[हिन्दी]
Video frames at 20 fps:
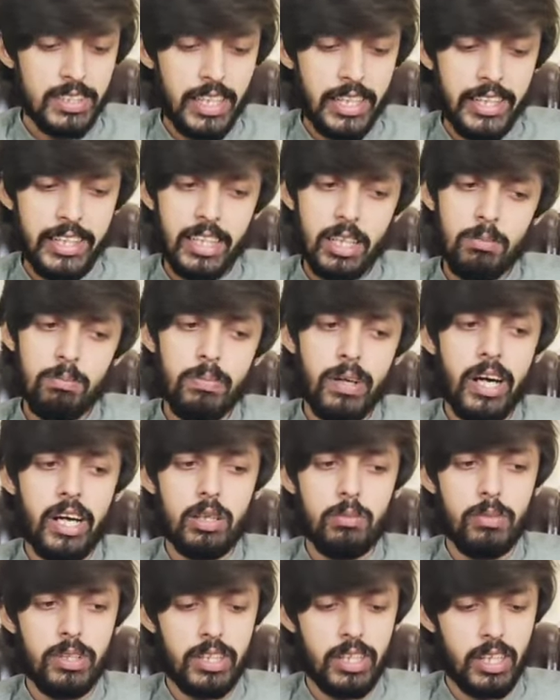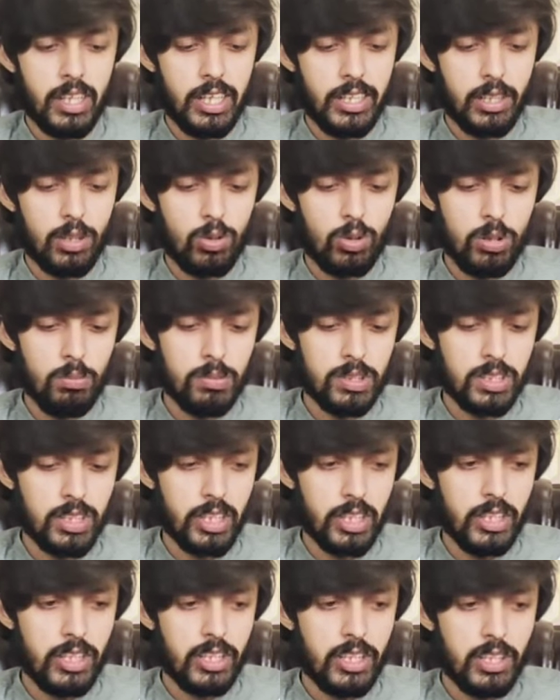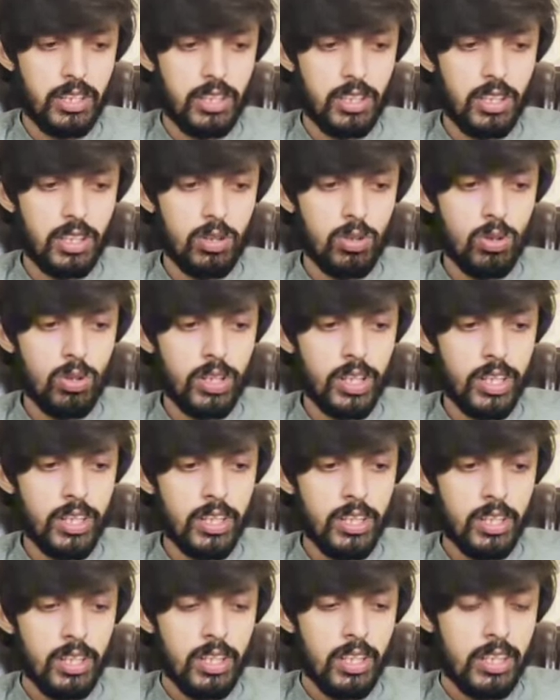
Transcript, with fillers: सेटिंग हम बाद में कर लेंगे कोई मसला नहीं है ठीक हो गया